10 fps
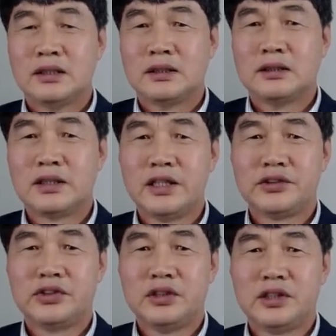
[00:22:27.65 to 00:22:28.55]

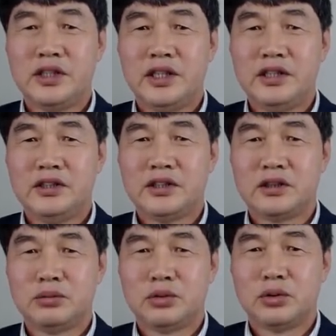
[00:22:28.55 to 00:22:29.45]
그랬을 때
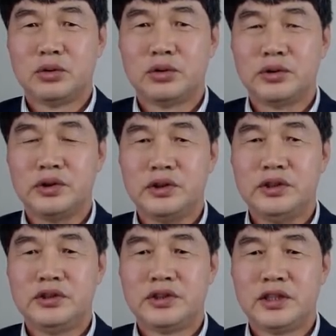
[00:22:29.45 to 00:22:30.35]
여러분
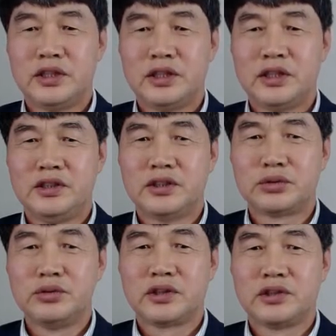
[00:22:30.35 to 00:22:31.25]
이제
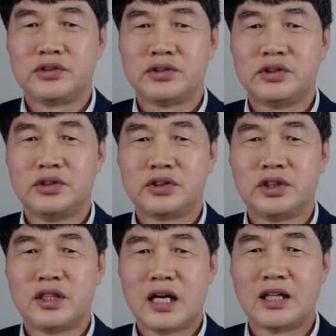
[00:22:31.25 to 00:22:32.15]
예수님께서
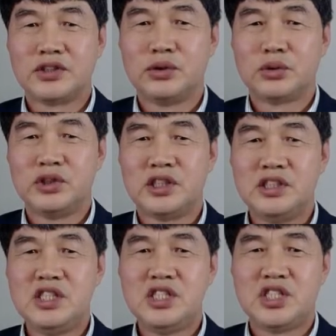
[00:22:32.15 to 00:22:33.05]
승천하시고 이제
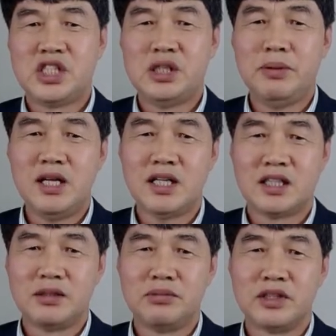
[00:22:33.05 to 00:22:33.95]
이
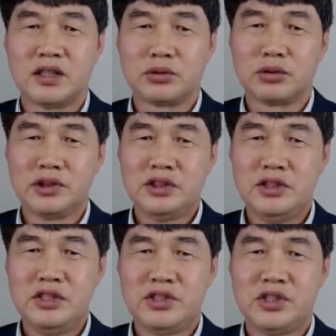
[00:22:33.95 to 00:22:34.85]
10일간입니다. 도대체
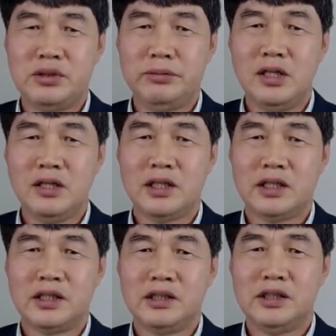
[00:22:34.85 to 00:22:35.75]
이
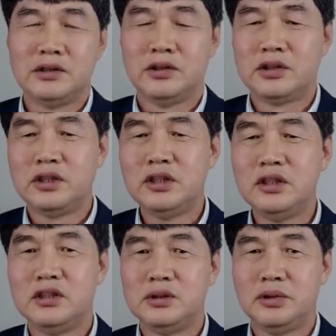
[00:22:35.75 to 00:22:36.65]
10일간이 어떤
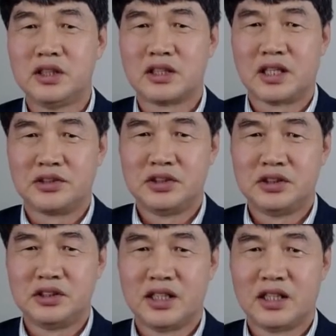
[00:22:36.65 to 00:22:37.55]
의미를
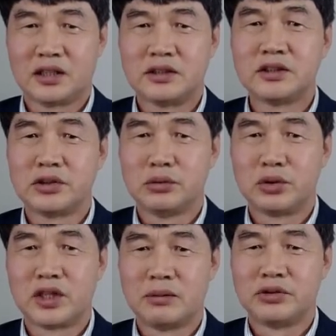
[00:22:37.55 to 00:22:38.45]
가졌느냐 그것을
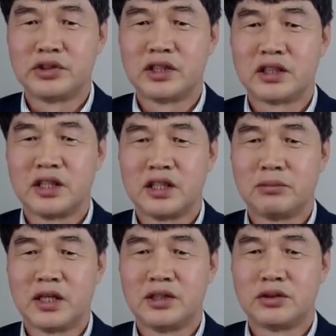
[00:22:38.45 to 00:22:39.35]
우리가 한번 생각해
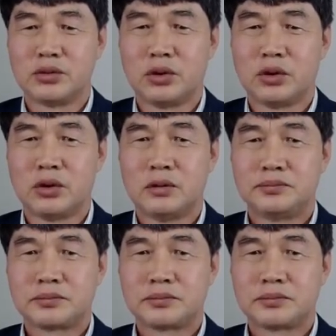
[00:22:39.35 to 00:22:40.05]
봐야죠.